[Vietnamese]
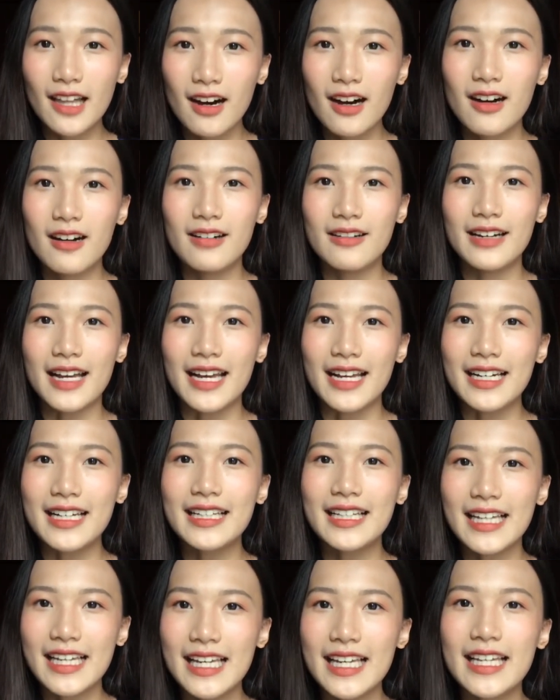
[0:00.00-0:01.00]
tờ để
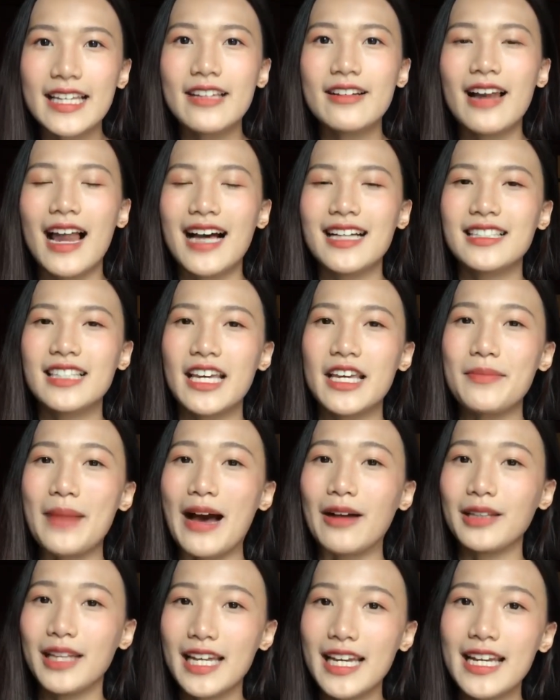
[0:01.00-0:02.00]
đi thi như là giấy
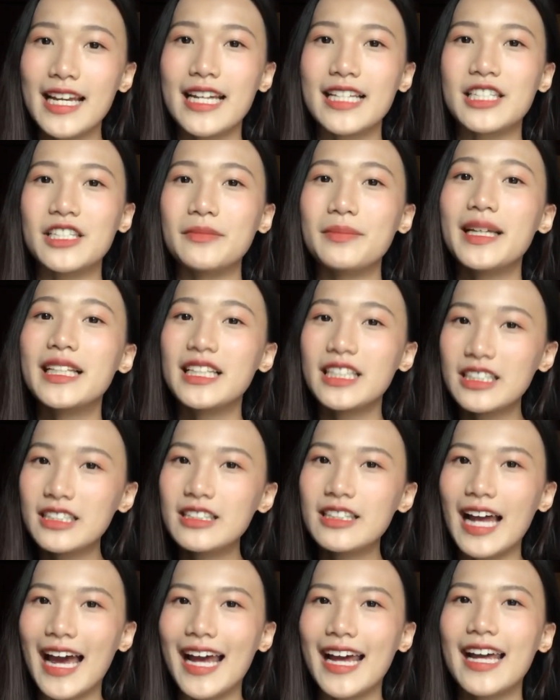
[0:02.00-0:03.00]
báo thi này chứng minh
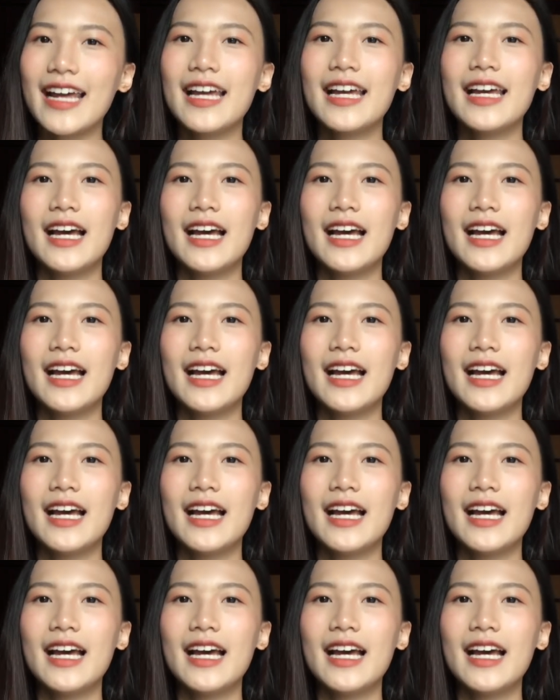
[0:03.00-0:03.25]
thư này